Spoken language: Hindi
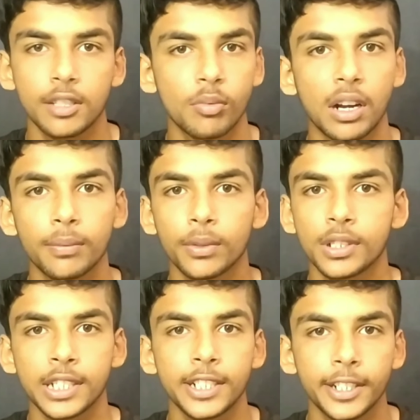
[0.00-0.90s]
स्मार्टफोन
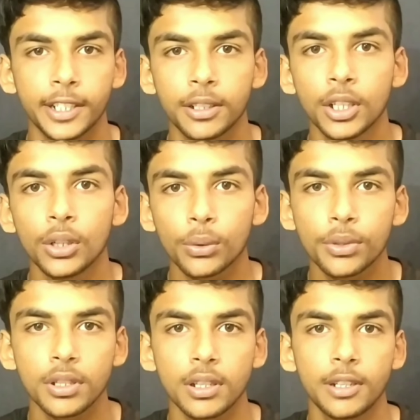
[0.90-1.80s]
से रिलेटेड
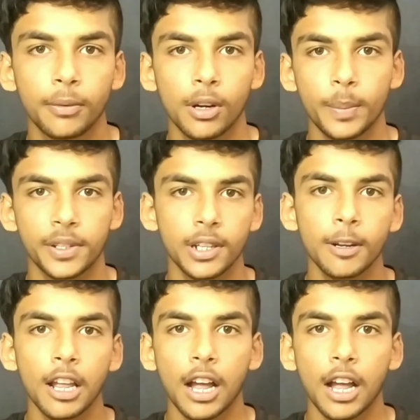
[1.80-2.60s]
कुछ इन्फॉर्मेशन